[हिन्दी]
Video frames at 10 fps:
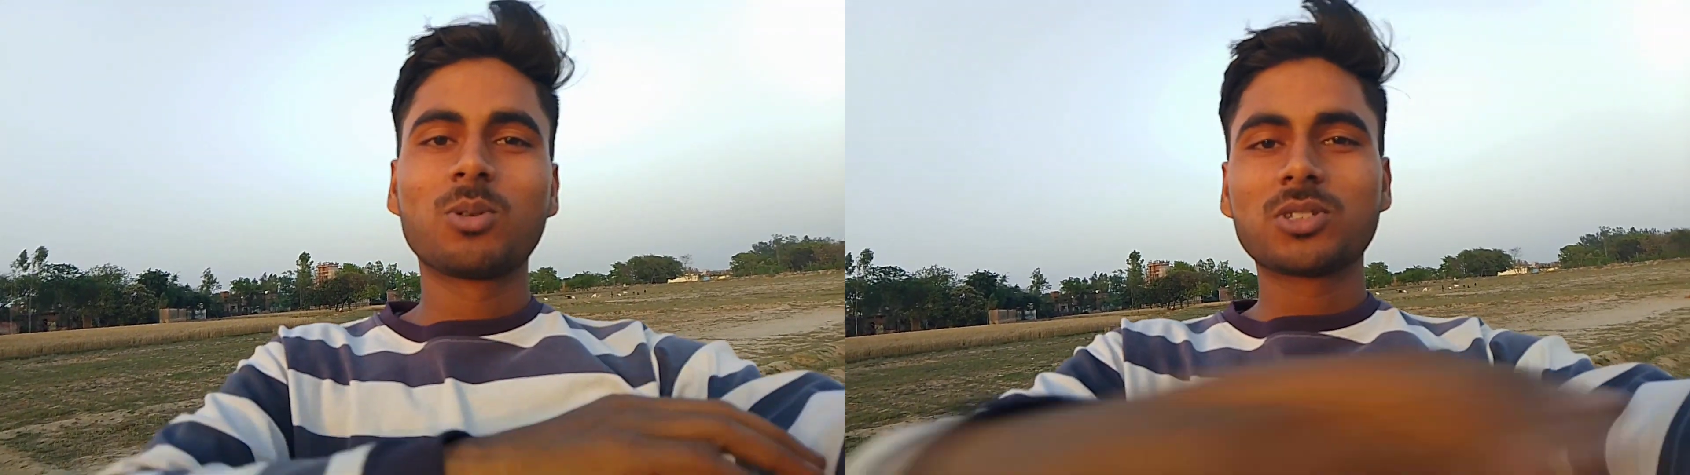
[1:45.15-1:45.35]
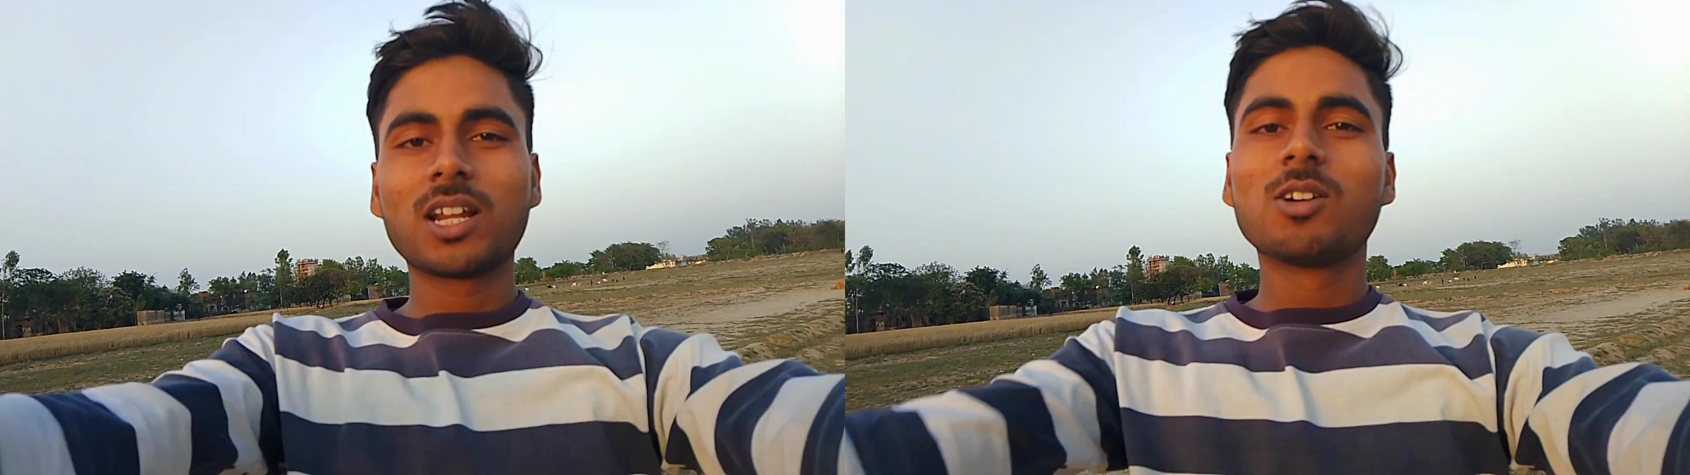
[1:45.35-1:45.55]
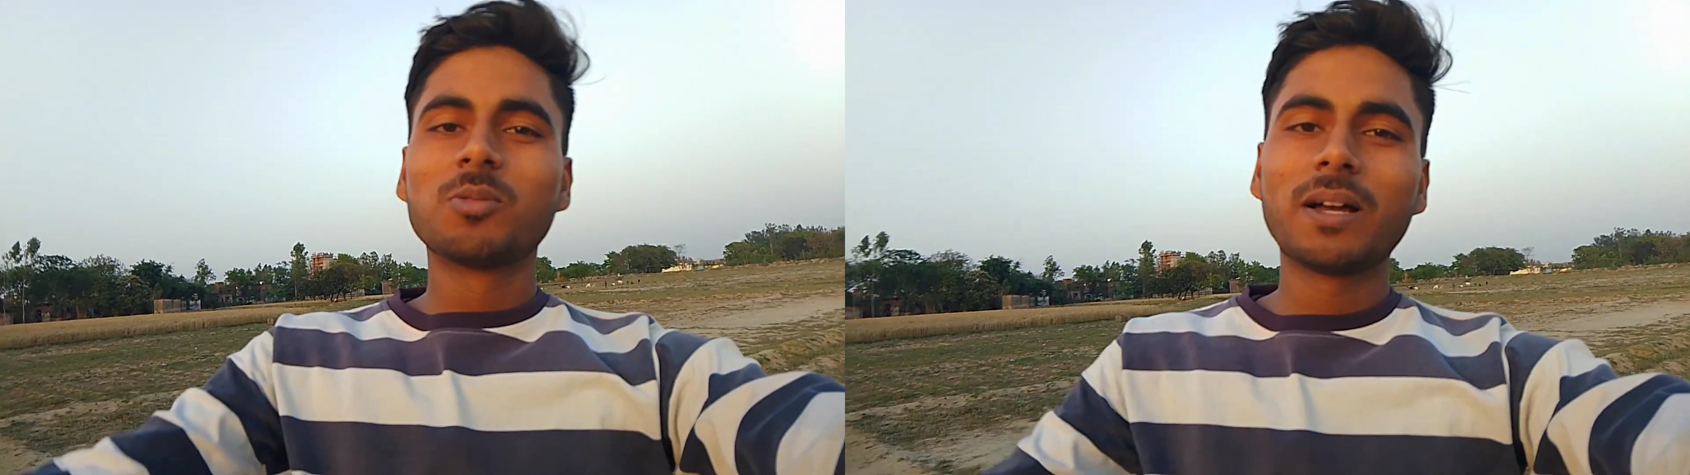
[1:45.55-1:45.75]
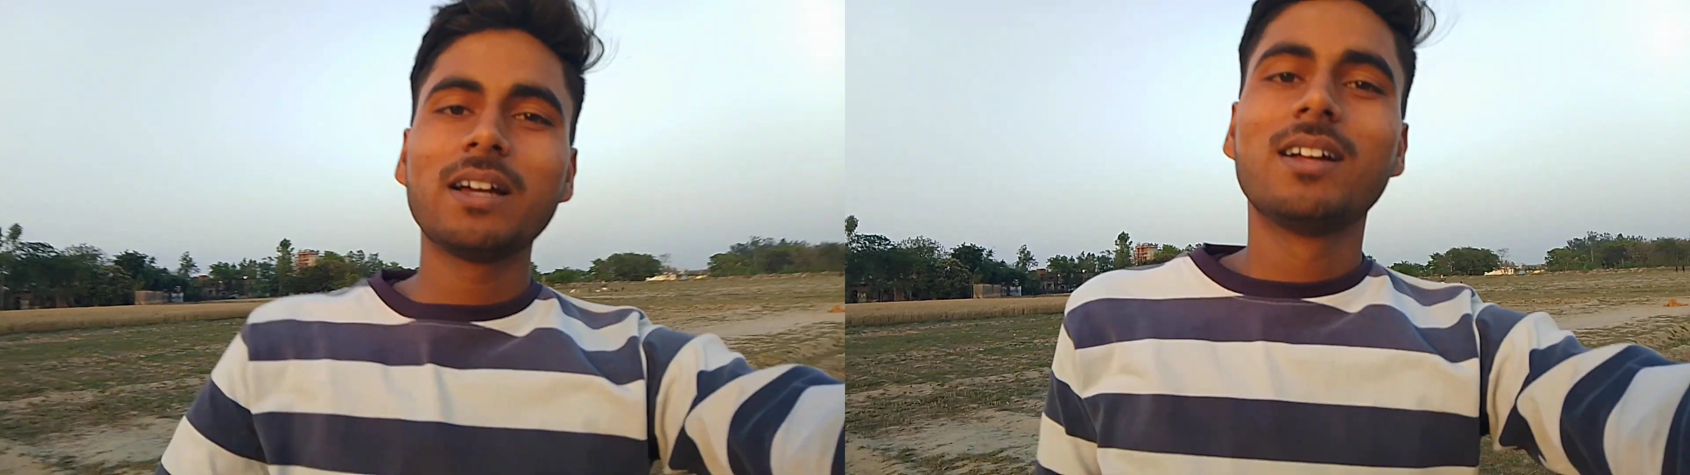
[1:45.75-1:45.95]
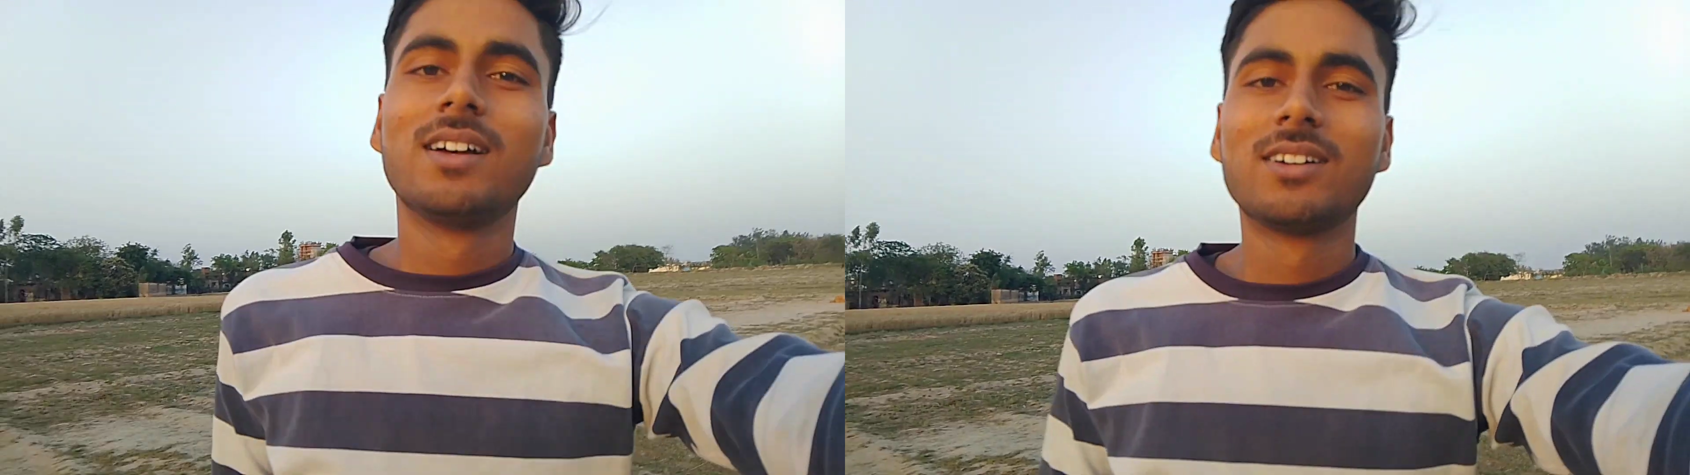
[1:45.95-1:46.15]
कुछ नहीं हूँ
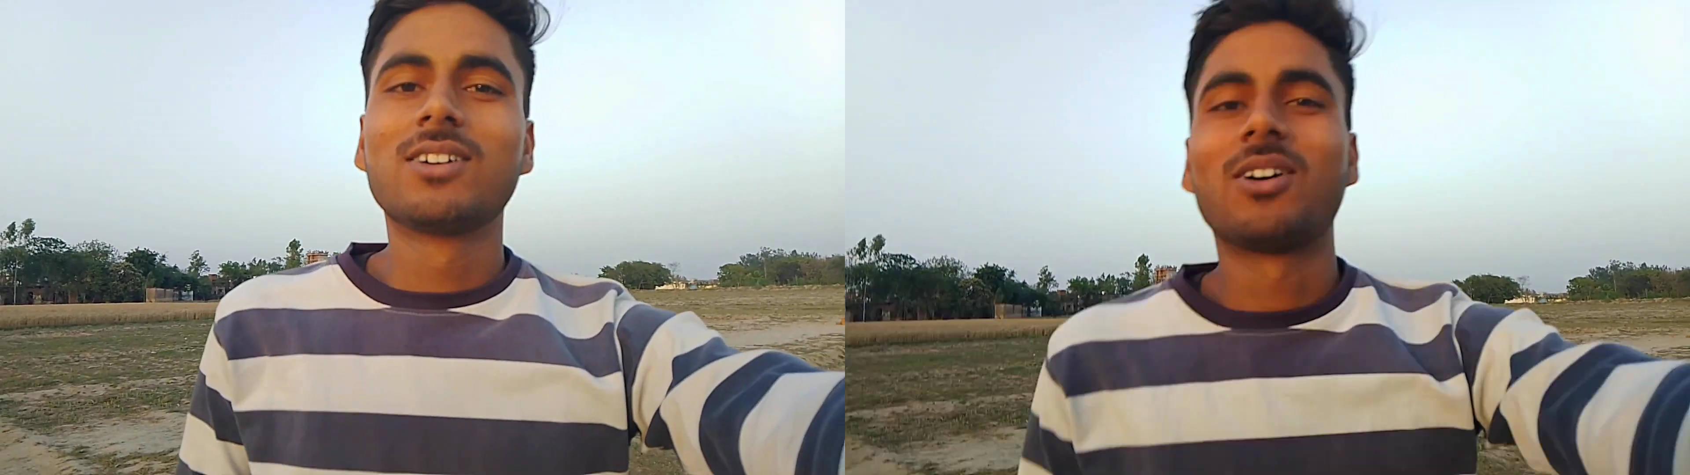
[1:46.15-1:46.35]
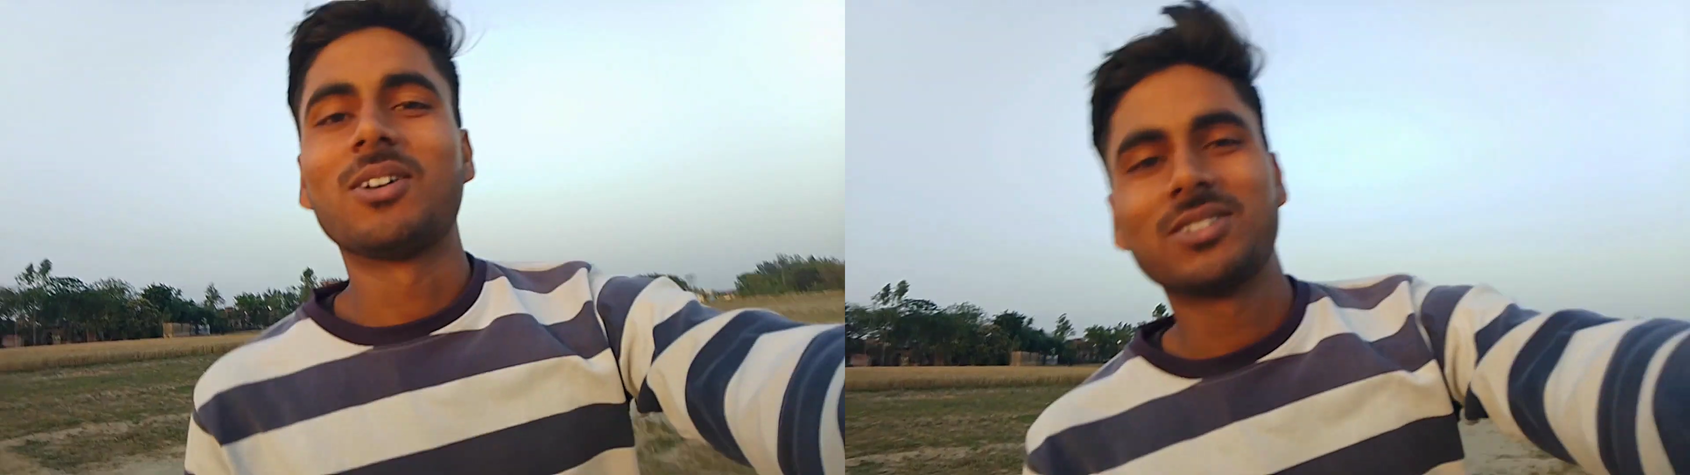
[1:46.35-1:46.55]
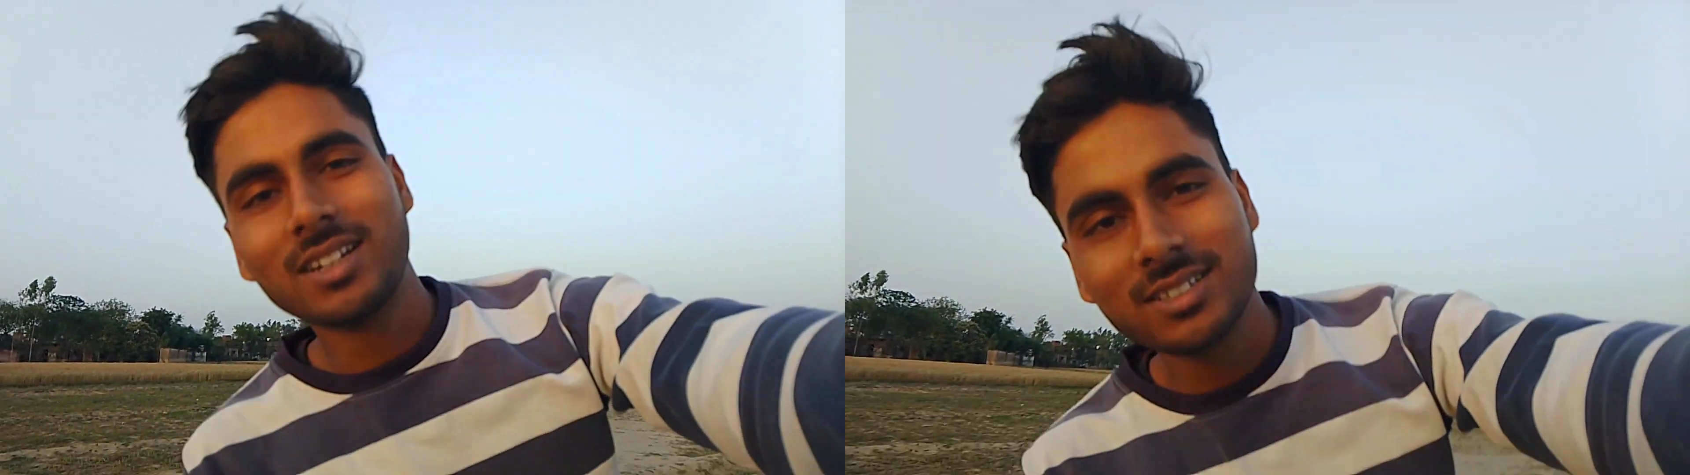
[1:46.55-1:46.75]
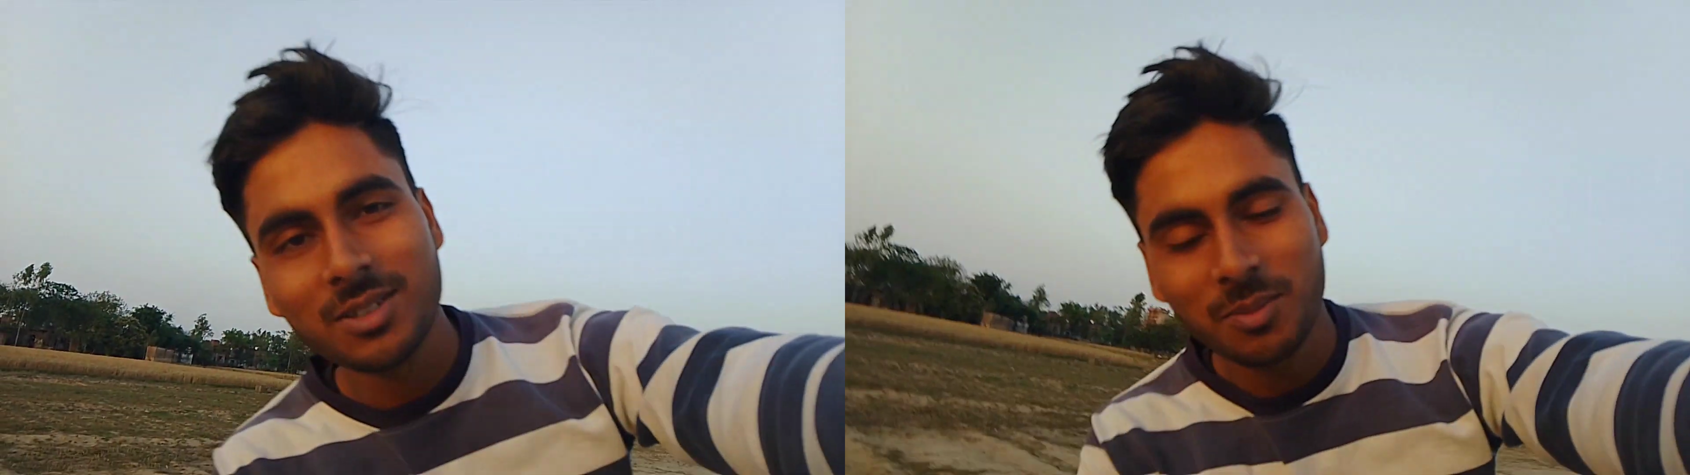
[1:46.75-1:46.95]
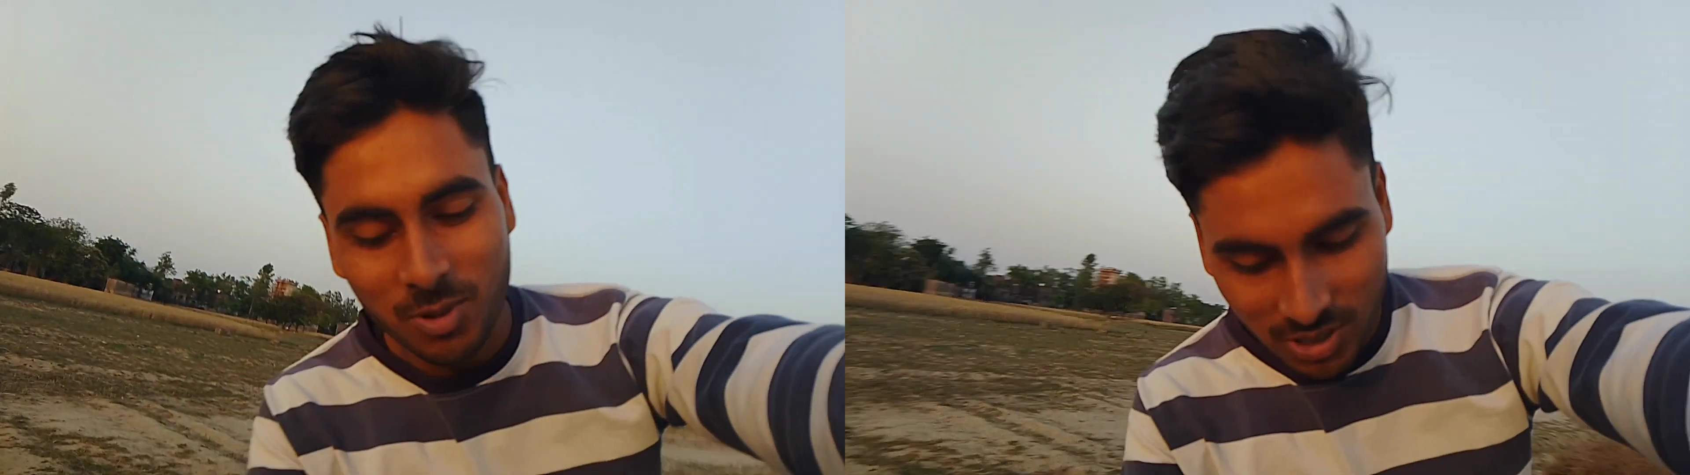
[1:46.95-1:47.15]
मैं और हाँ, जल्दी से